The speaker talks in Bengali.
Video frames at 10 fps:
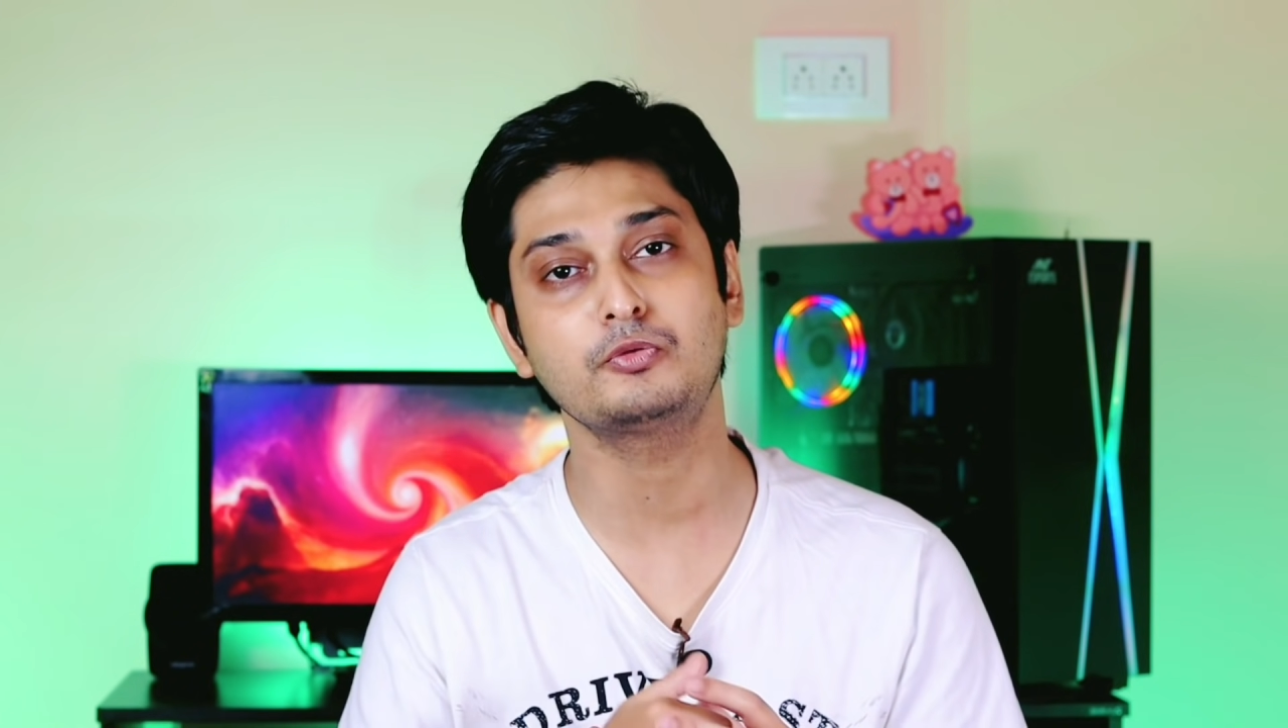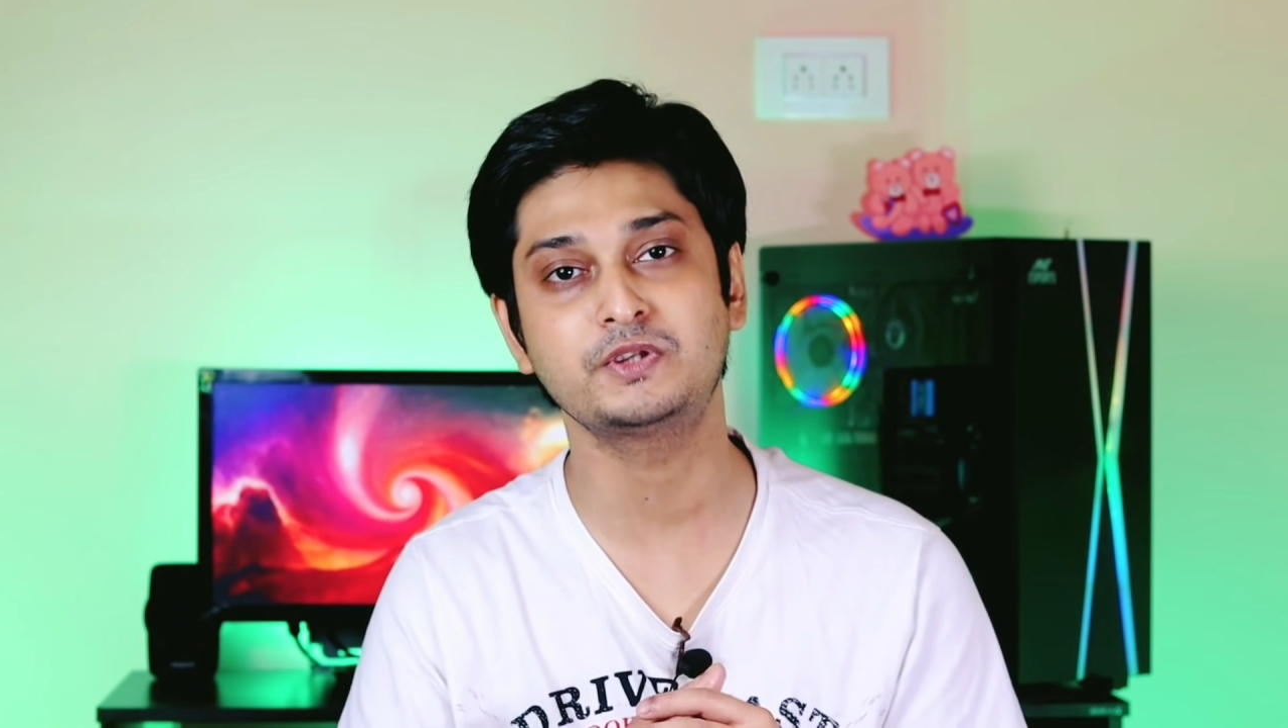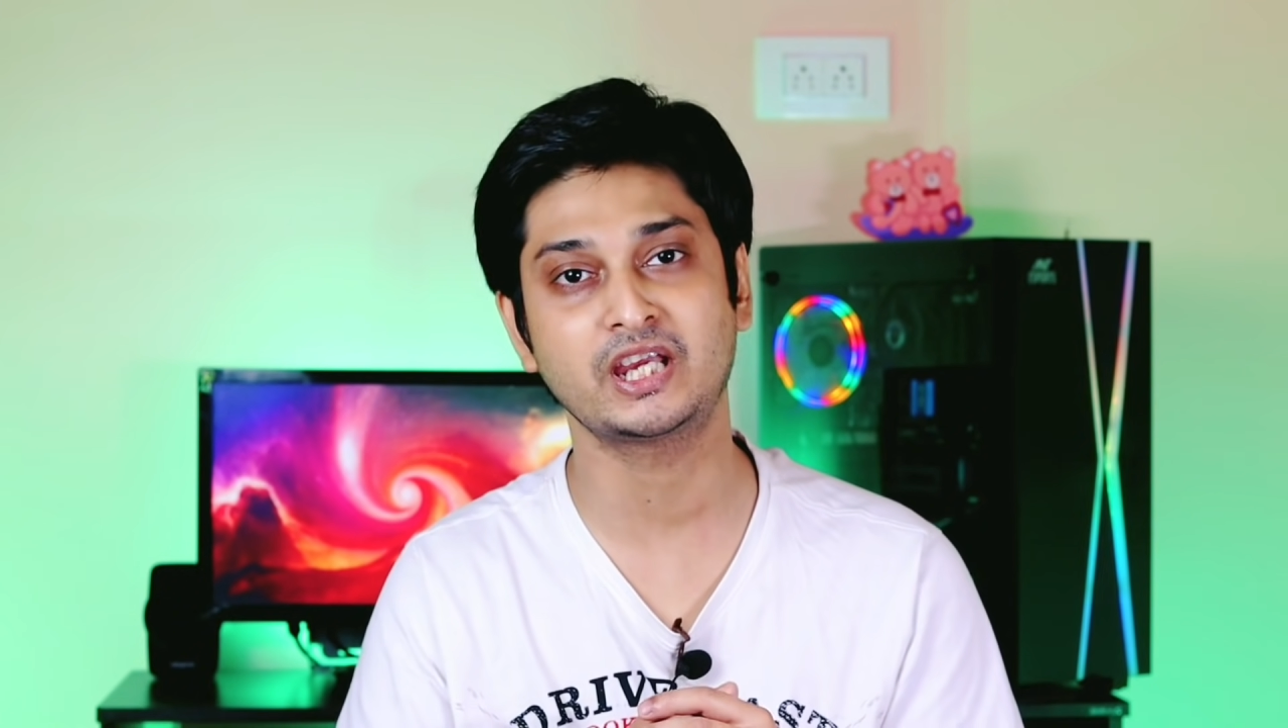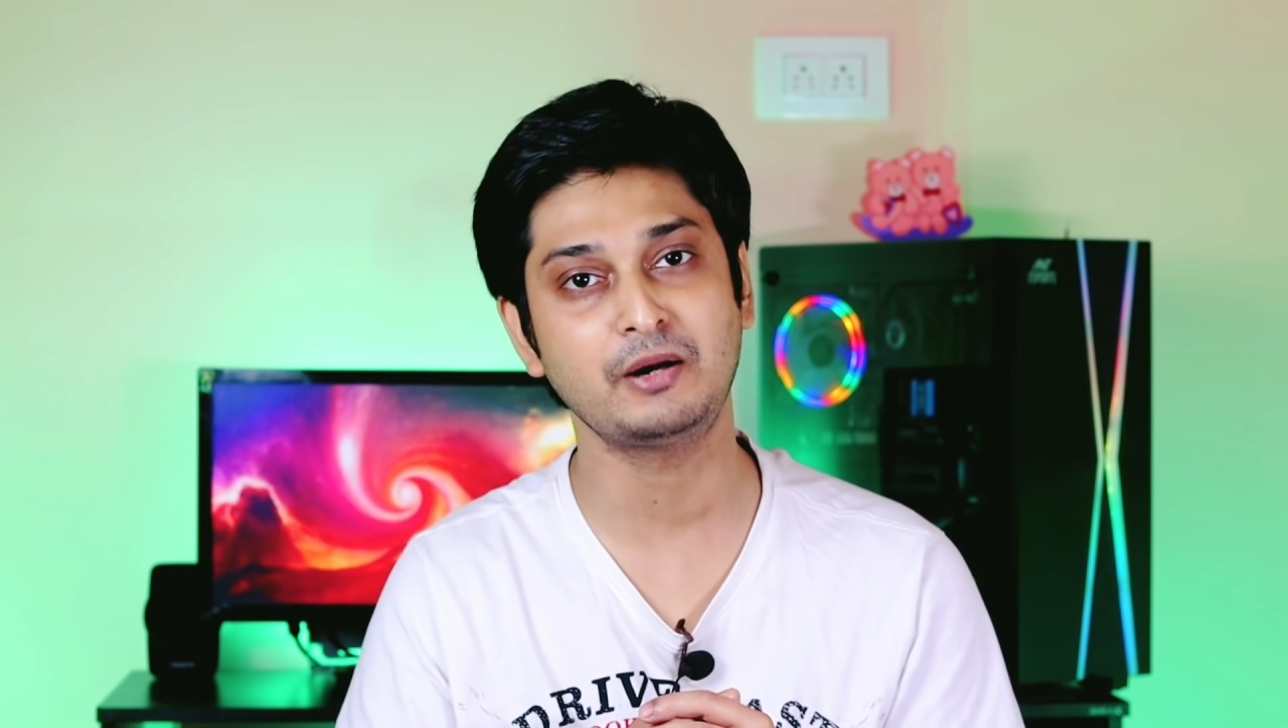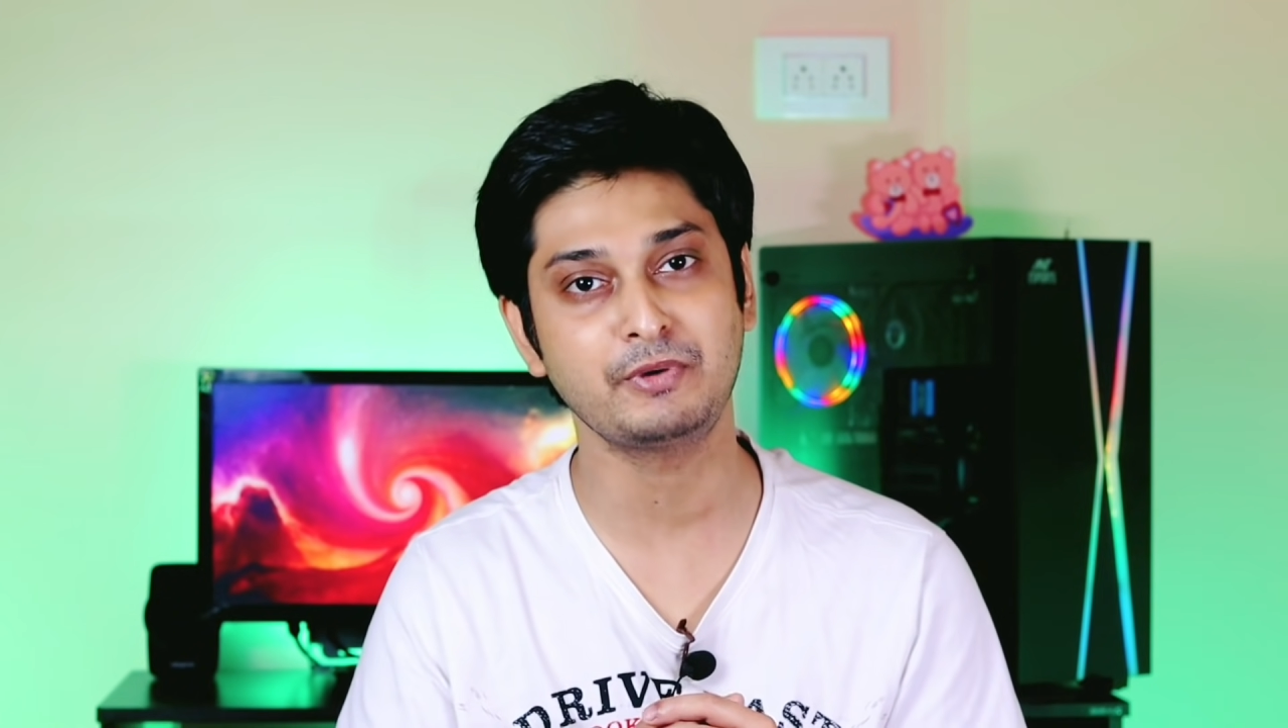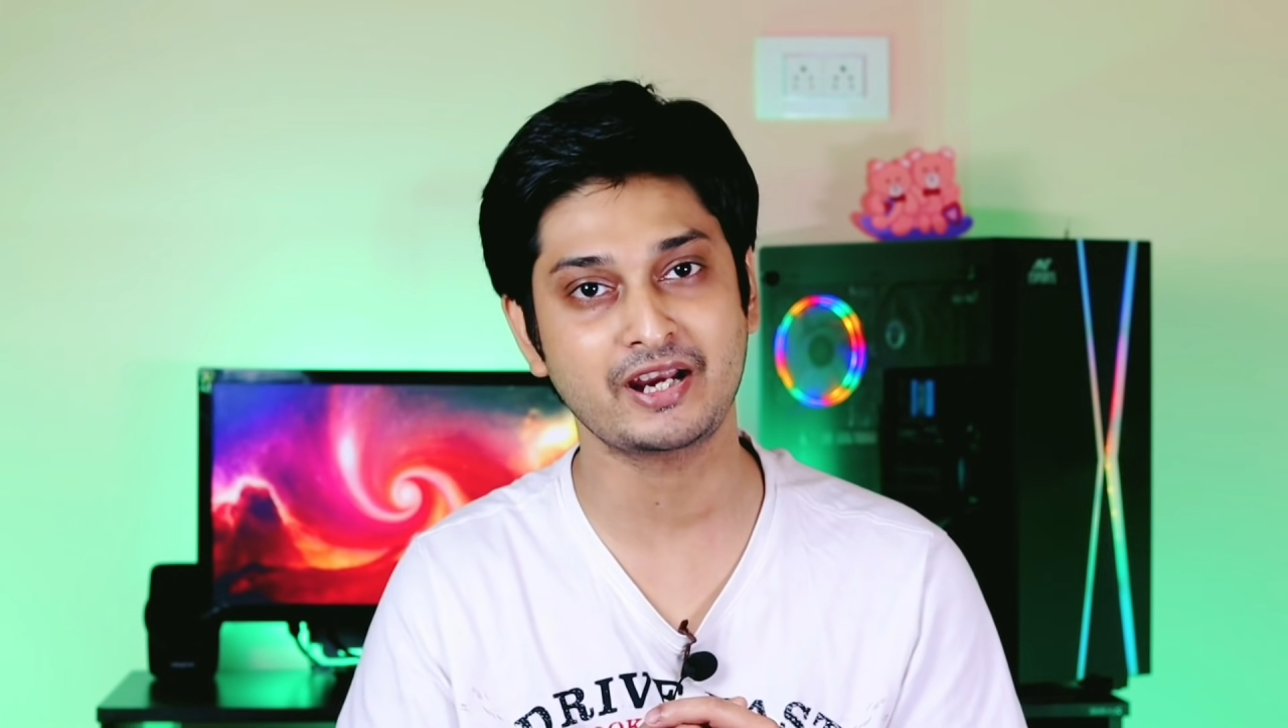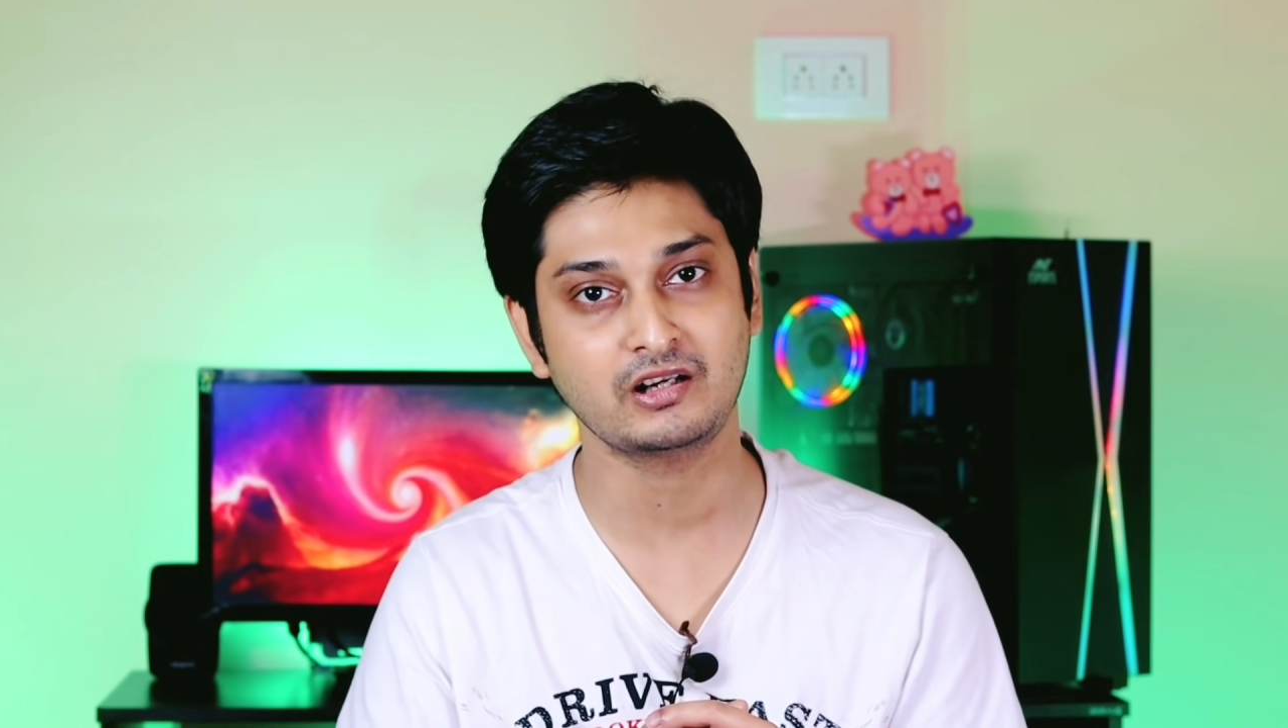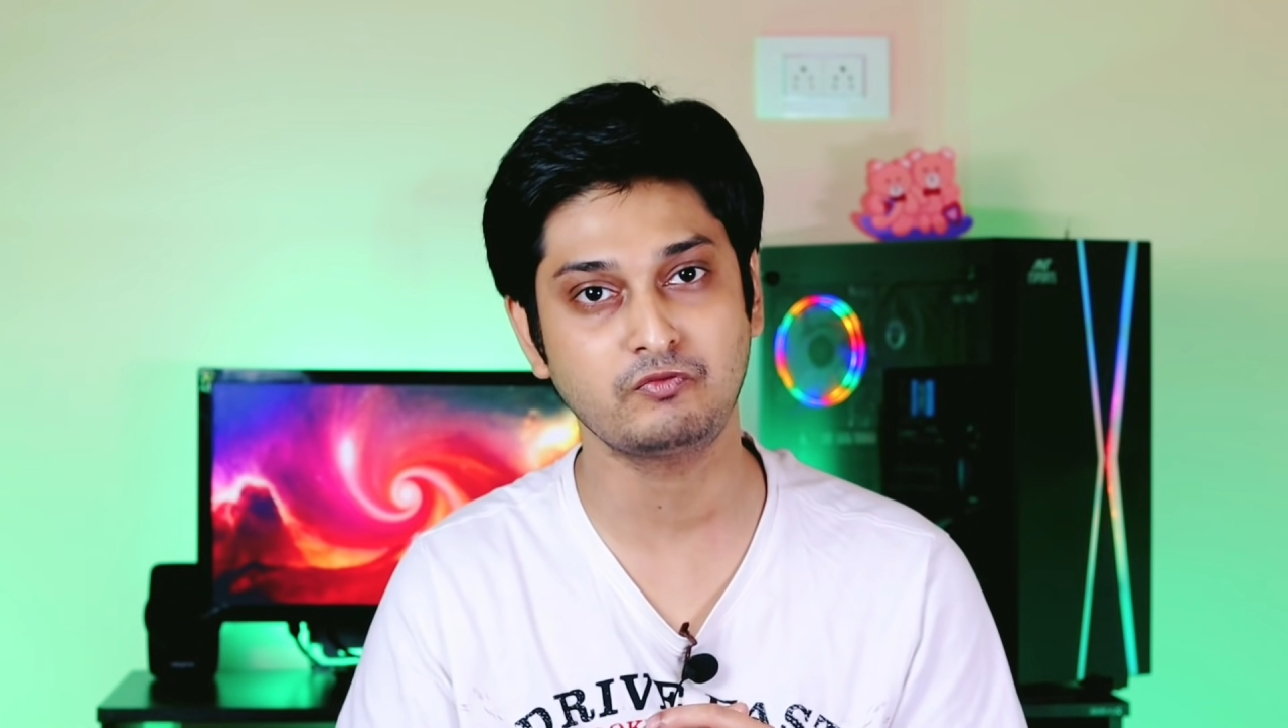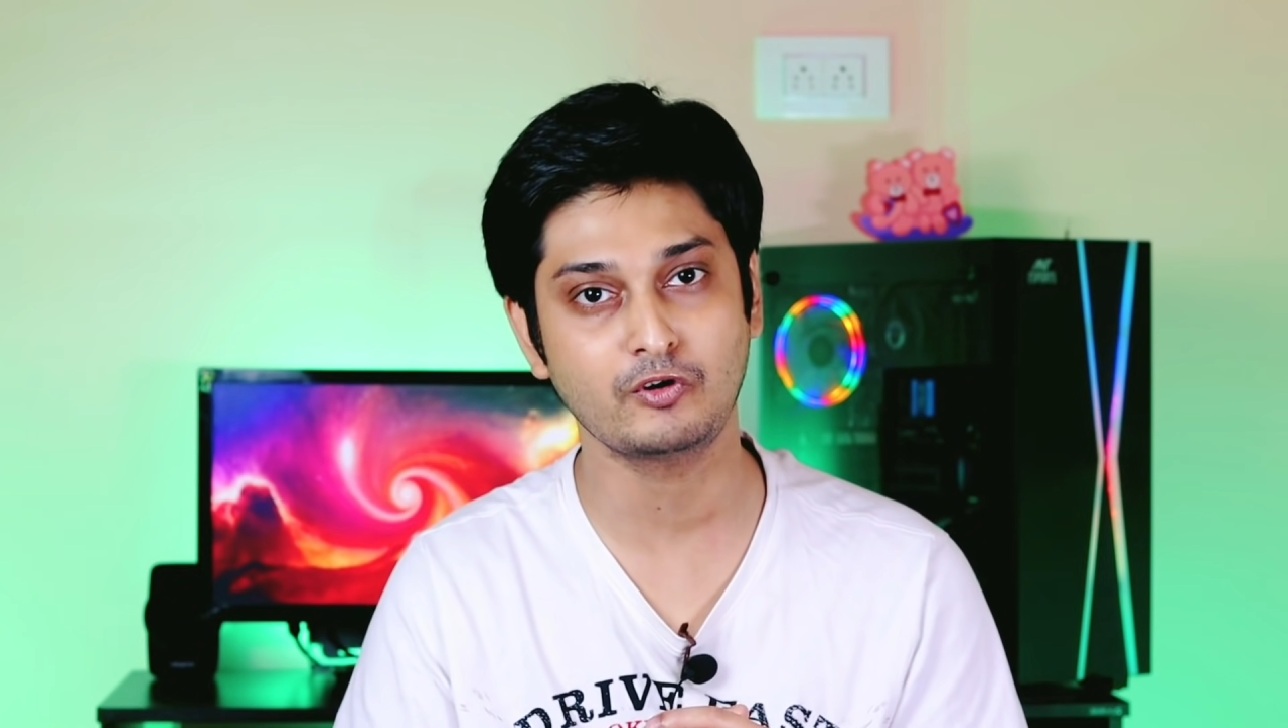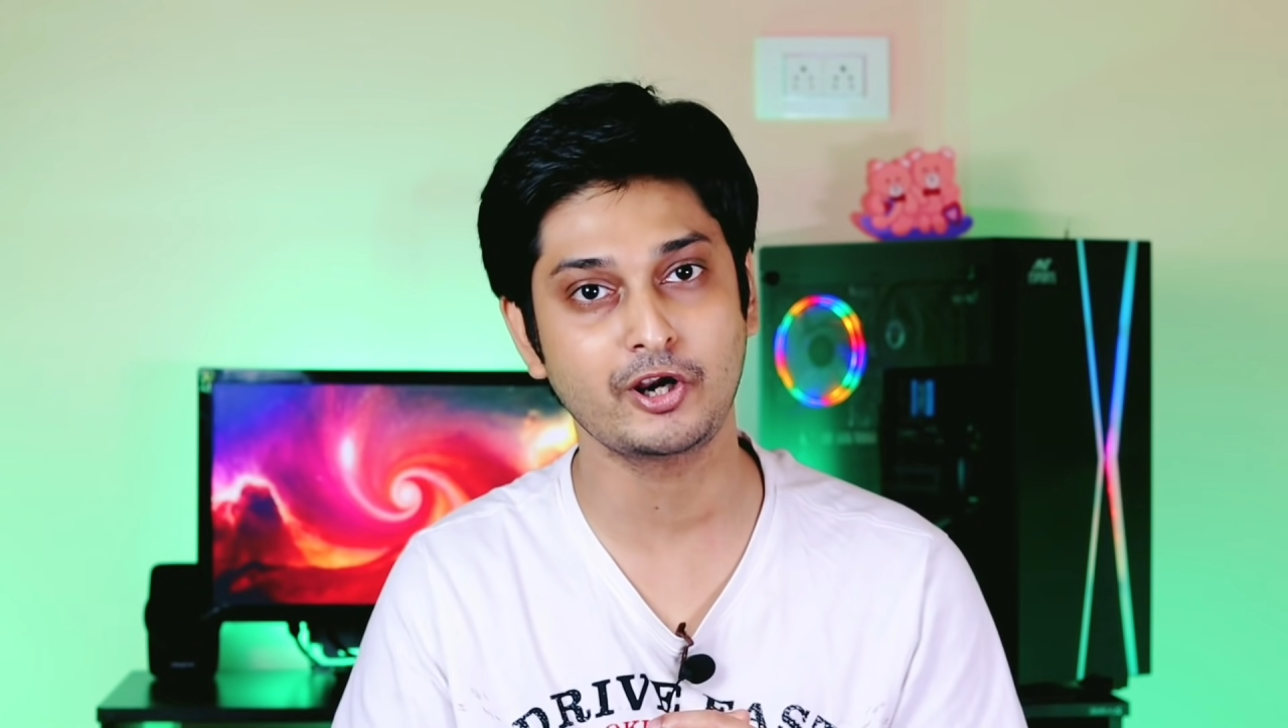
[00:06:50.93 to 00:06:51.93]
তরফ থেকে আমরা একটা